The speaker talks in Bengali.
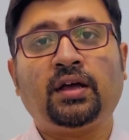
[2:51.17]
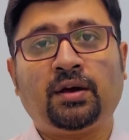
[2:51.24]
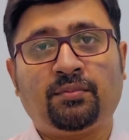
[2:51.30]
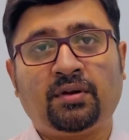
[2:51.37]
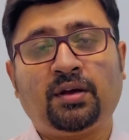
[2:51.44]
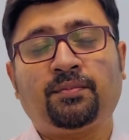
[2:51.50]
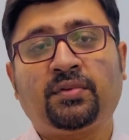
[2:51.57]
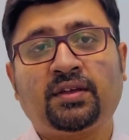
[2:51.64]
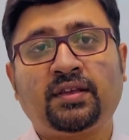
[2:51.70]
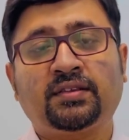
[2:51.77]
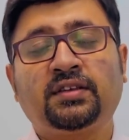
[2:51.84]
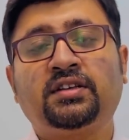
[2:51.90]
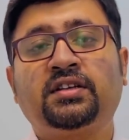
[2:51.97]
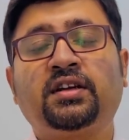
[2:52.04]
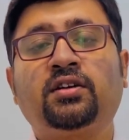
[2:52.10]
আমরা আপনাকে
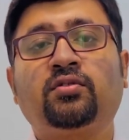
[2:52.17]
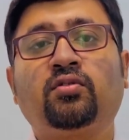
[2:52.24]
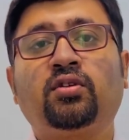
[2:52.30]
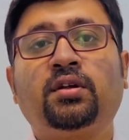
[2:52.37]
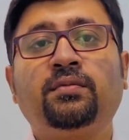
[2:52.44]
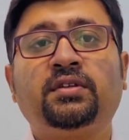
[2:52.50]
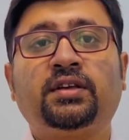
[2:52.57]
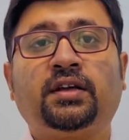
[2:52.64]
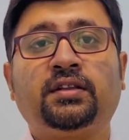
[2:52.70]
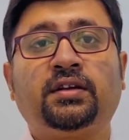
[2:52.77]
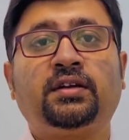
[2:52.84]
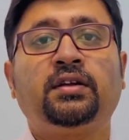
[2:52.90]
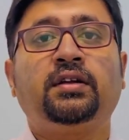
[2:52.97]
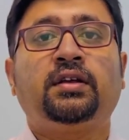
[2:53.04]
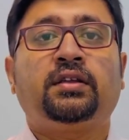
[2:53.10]
কাছে শেয়ার করলাম
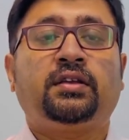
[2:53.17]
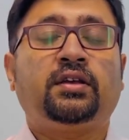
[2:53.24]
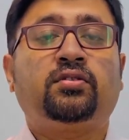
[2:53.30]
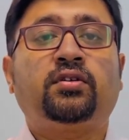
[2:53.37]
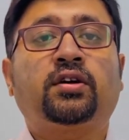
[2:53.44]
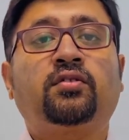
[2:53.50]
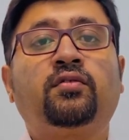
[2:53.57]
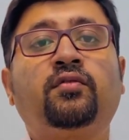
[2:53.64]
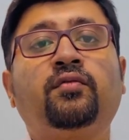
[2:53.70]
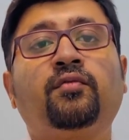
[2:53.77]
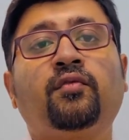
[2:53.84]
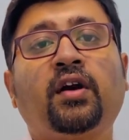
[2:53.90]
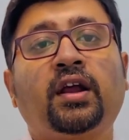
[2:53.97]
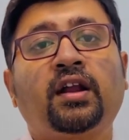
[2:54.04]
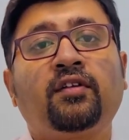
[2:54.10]
যাদের যেহেতু এখন
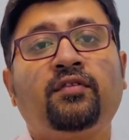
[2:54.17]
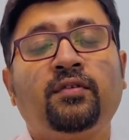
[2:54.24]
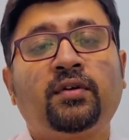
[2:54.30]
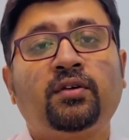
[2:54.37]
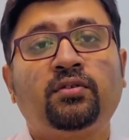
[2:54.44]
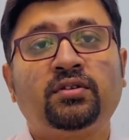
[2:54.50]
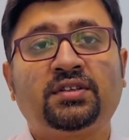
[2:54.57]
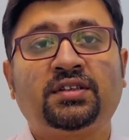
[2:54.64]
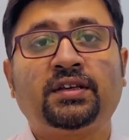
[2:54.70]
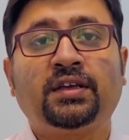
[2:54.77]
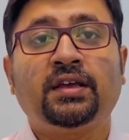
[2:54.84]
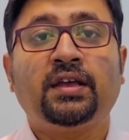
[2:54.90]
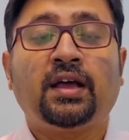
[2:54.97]
ভাইরাল ফিভার হচ্ছে